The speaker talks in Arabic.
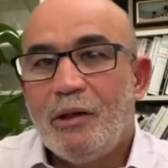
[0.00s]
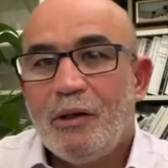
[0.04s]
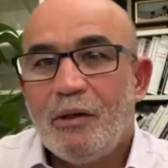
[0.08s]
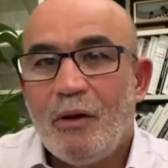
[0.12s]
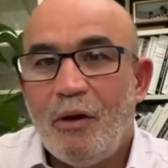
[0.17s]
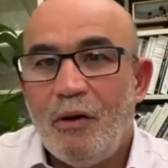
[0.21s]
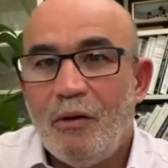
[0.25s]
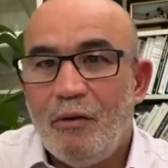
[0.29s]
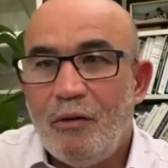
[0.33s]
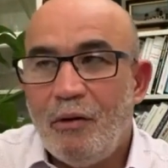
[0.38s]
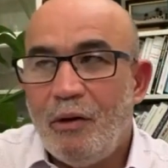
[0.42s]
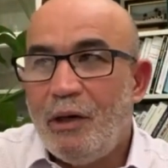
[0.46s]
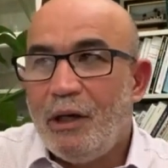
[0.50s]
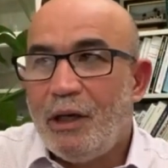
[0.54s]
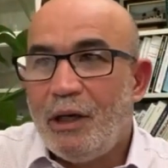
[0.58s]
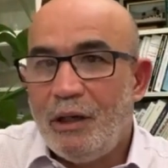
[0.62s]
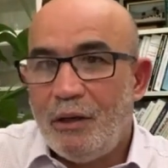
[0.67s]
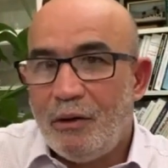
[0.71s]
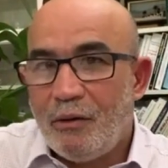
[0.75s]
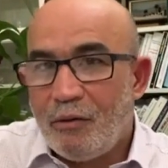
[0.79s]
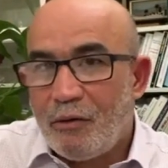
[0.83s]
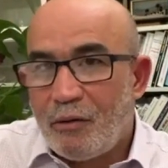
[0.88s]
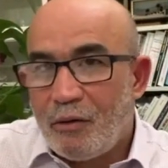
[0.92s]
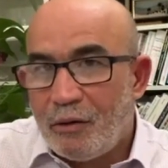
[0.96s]
كنقول لك
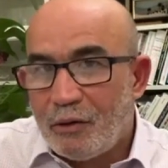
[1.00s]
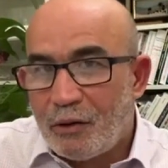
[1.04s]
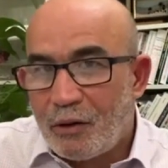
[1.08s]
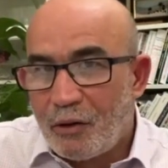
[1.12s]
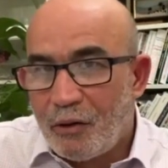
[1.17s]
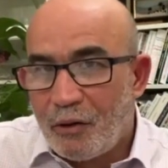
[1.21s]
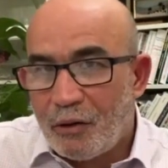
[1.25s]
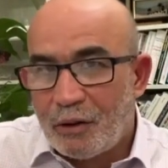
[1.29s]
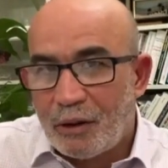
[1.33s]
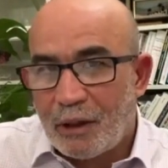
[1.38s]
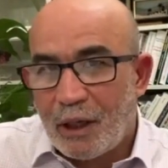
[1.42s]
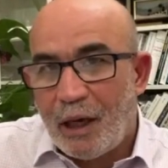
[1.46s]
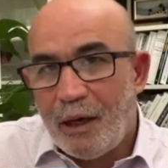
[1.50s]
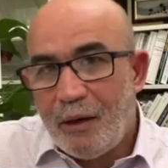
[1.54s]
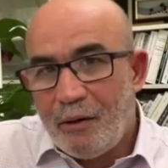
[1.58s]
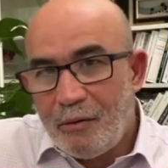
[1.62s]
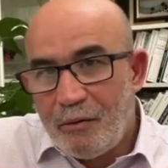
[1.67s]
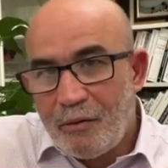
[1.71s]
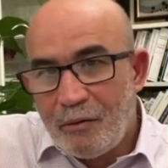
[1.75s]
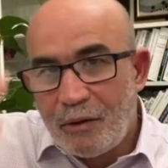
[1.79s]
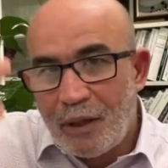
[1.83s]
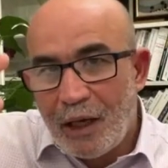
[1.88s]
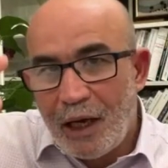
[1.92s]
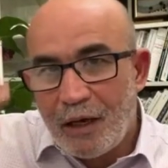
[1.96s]
يديروا كونتر خطه
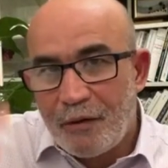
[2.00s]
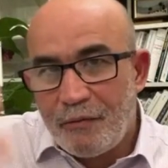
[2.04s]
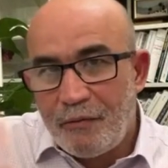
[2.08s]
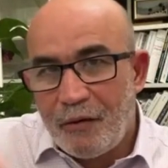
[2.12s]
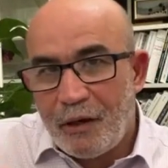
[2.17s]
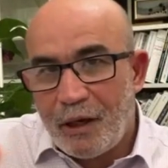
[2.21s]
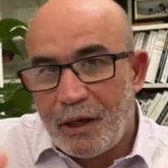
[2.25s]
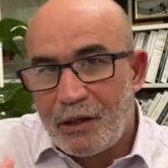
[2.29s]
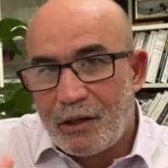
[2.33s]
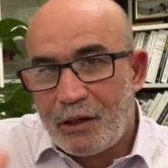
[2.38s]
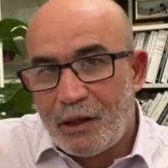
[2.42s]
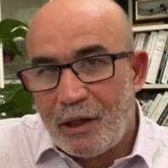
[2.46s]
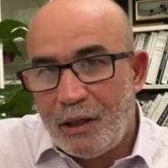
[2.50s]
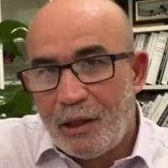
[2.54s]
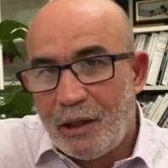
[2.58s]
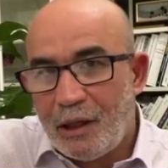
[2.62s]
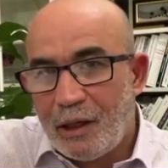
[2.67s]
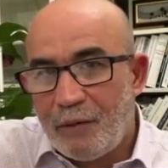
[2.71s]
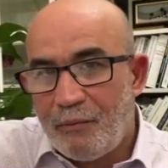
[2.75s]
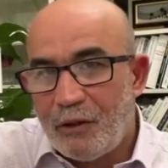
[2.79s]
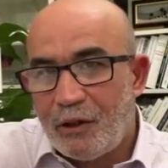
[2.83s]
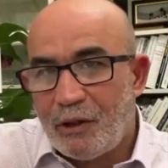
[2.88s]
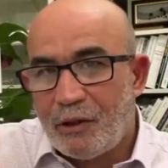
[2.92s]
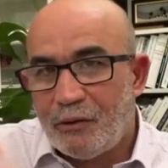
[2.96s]
وتعرفوا خرجت هذه
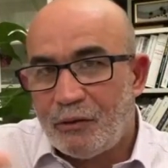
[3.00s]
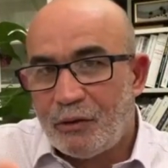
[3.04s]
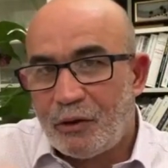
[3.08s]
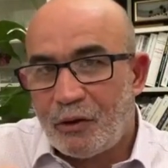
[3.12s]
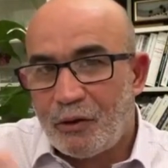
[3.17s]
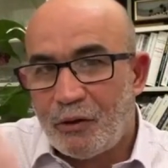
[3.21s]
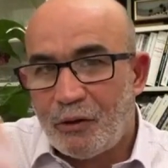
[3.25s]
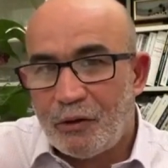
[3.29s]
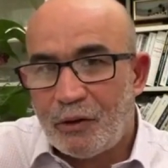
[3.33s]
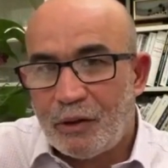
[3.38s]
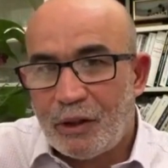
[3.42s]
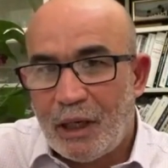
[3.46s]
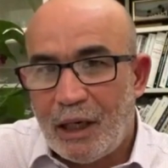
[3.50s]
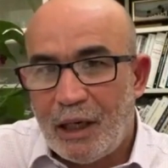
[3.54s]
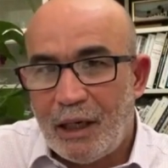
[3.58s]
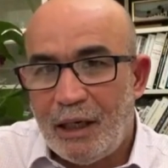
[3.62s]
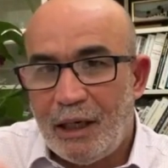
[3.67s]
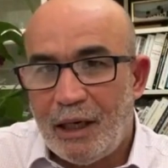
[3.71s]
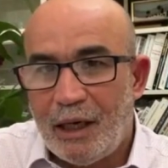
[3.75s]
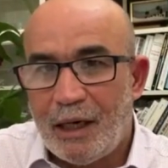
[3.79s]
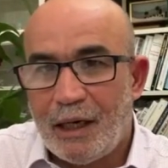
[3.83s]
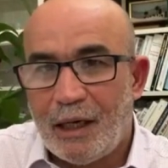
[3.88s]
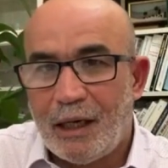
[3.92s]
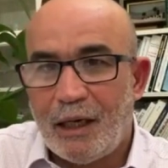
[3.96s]
كلمه كونتر خطه
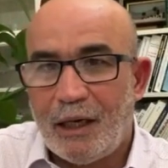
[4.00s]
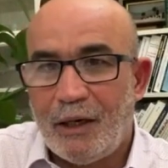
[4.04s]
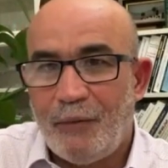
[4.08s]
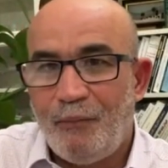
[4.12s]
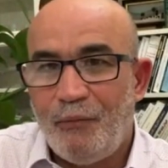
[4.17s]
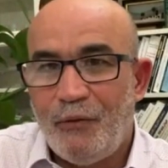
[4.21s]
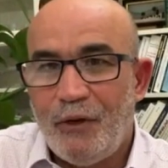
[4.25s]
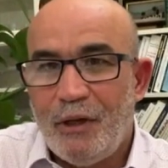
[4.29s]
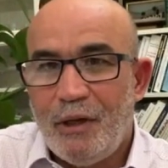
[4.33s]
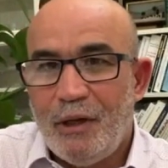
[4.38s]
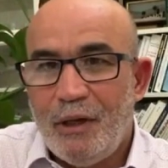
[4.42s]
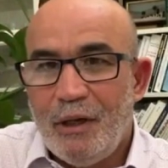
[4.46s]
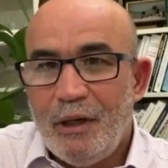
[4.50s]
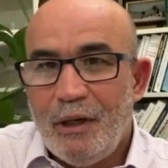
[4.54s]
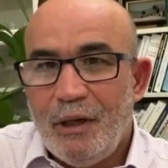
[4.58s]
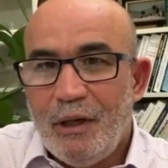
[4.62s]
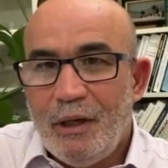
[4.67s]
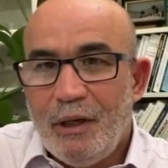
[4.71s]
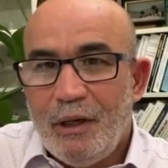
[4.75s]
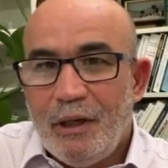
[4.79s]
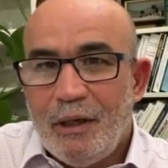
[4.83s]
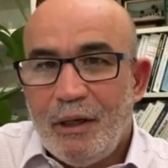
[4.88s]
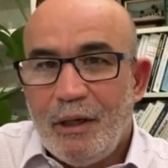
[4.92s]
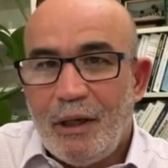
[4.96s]
الى اخره
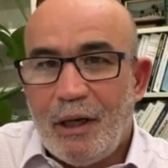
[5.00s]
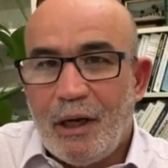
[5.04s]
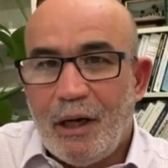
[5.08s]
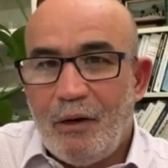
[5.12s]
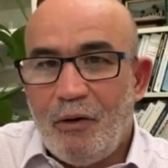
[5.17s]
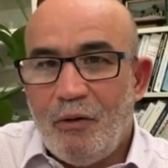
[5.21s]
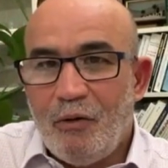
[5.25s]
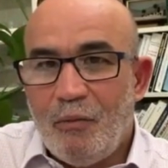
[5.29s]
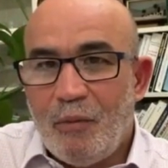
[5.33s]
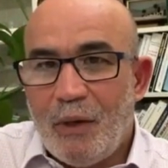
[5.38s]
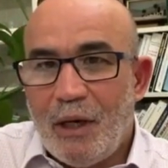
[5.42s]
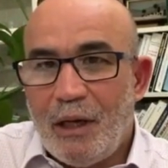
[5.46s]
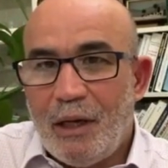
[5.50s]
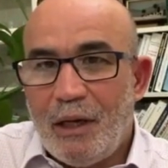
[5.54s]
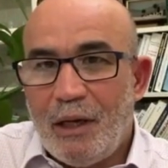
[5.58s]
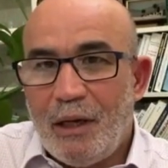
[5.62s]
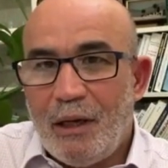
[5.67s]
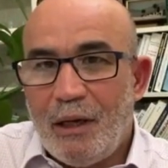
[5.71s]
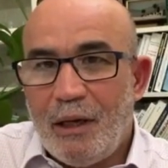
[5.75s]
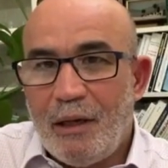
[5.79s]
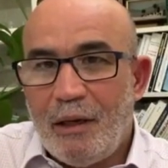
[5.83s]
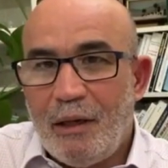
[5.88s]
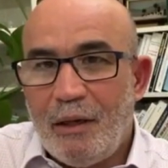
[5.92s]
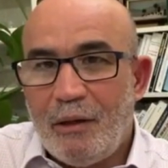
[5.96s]
قال له
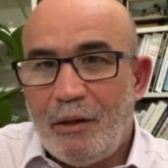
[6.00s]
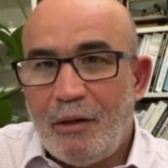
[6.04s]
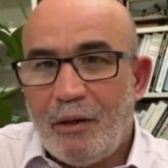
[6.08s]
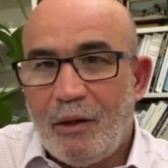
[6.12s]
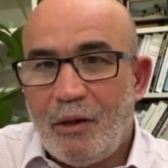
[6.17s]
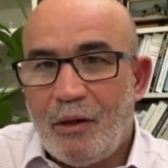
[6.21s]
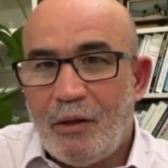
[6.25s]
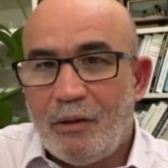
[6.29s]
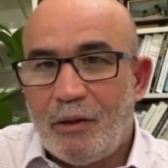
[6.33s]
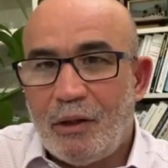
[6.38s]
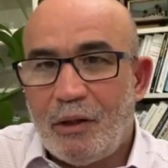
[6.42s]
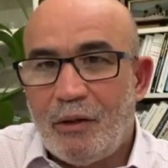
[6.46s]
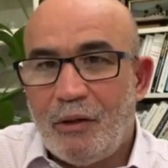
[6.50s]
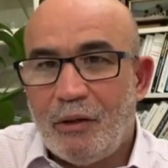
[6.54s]
ما كونتر